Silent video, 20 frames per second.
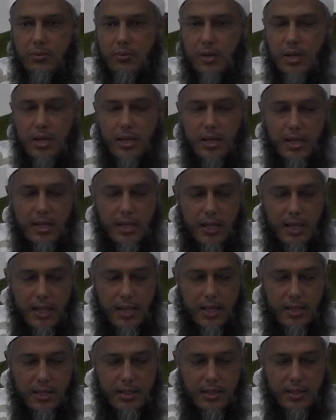
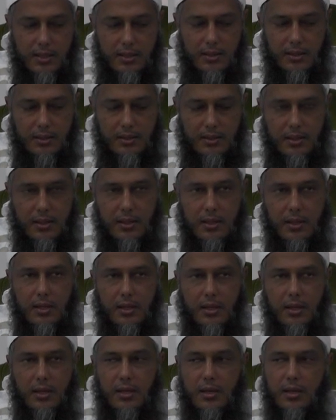وكذلك
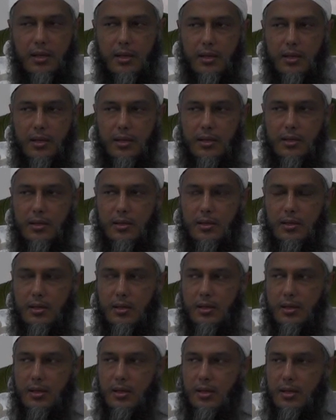آه،
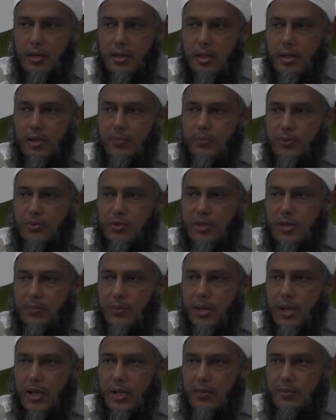علم
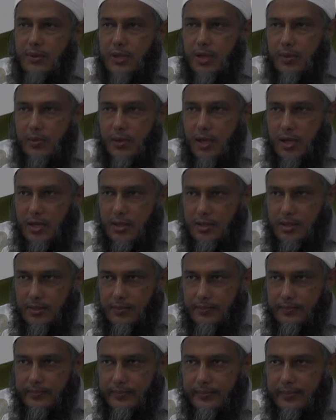يسمى علم الطبقات
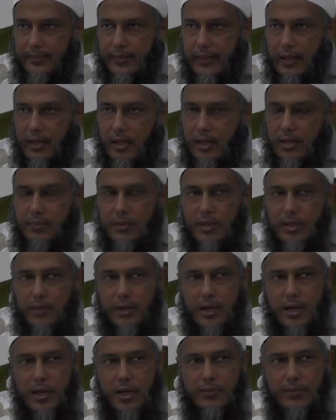علم
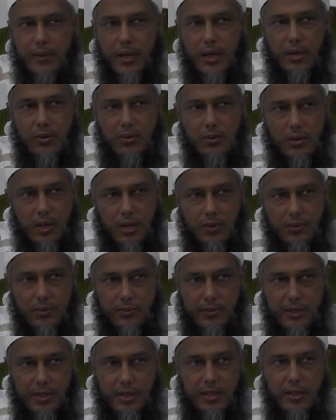الطبقات معناه يعرف
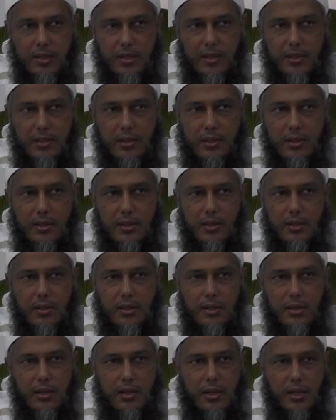به
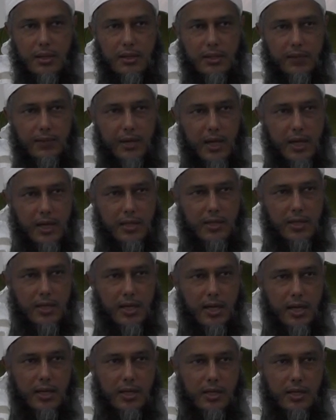طبقات
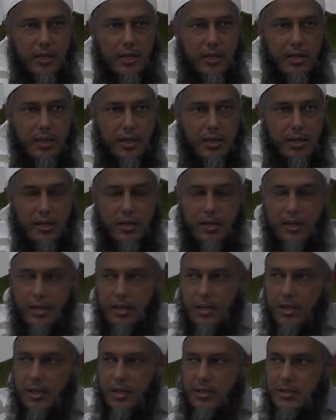الناقلين
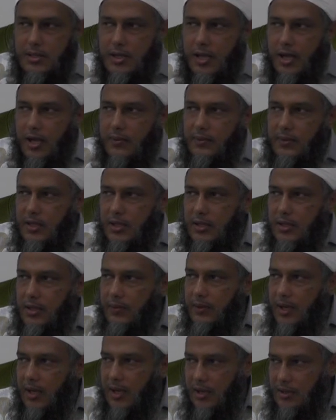لأن الصحابة
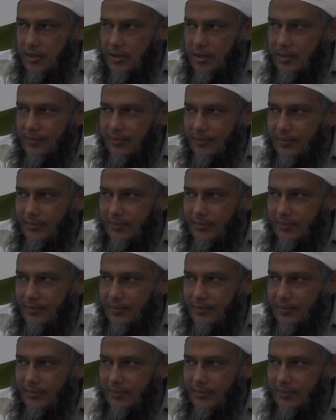طبقات